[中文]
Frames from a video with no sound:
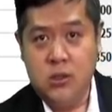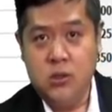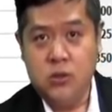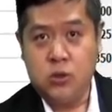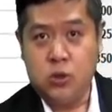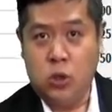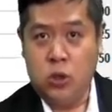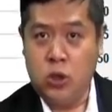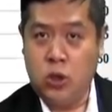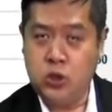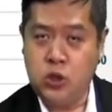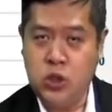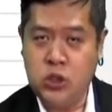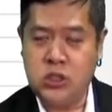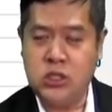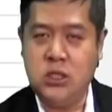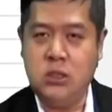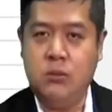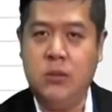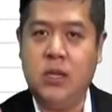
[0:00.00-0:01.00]
多头趋
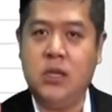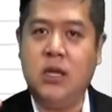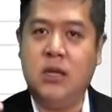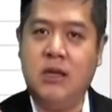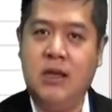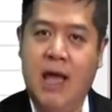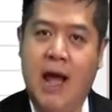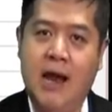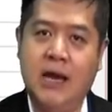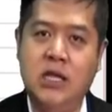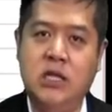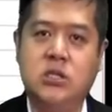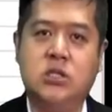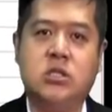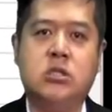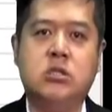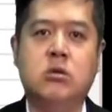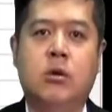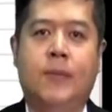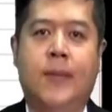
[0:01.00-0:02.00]
势里面的压力
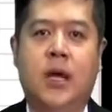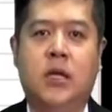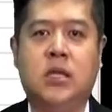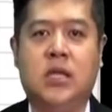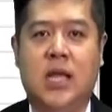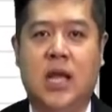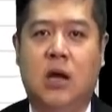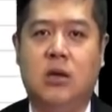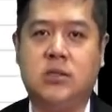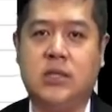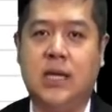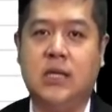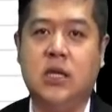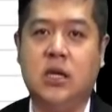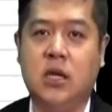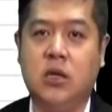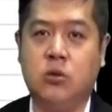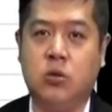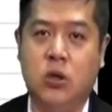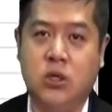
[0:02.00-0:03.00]
是我们要挑战的
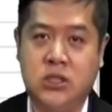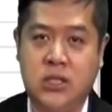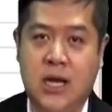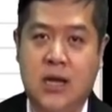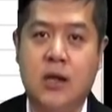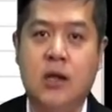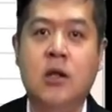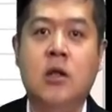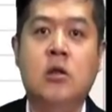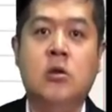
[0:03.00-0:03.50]
一个对象，